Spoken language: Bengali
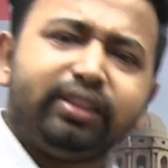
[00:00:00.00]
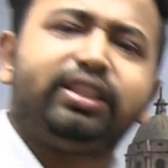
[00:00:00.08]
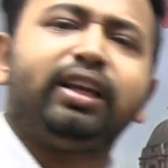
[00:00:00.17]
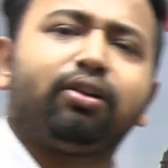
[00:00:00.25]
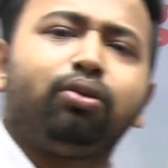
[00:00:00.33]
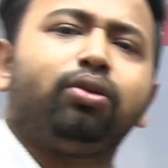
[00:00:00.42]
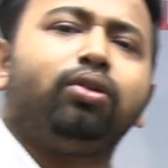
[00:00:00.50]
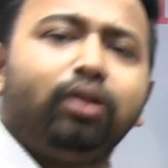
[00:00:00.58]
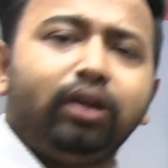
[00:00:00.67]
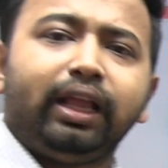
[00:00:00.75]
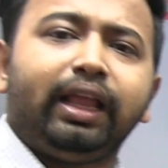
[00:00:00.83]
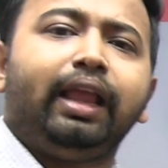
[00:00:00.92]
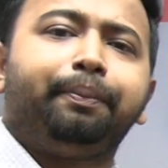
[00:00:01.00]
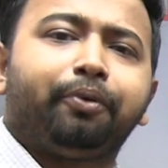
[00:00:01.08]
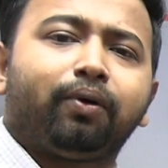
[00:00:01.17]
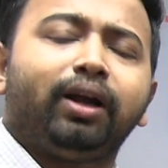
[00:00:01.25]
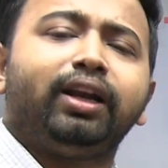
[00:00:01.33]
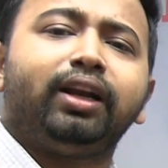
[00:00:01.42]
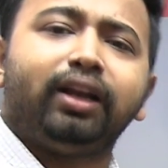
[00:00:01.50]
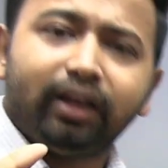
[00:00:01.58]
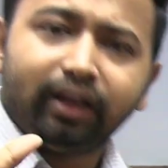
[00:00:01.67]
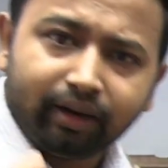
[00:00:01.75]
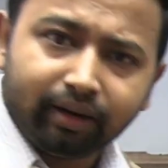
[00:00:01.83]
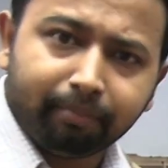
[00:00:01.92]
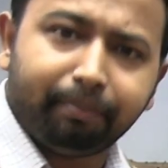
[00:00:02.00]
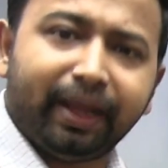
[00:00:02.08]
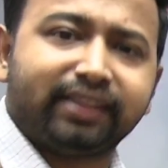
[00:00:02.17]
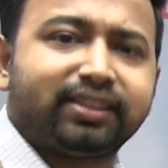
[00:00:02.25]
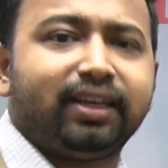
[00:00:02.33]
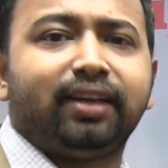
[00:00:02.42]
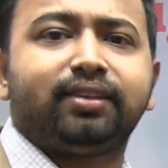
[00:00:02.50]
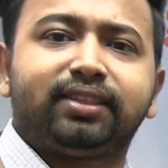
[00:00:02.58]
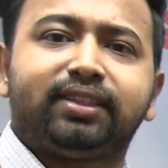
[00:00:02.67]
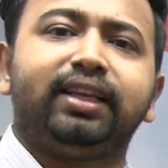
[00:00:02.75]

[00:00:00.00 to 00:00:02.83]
যে কোনো এই প্রকারের ব্যাচেলার্স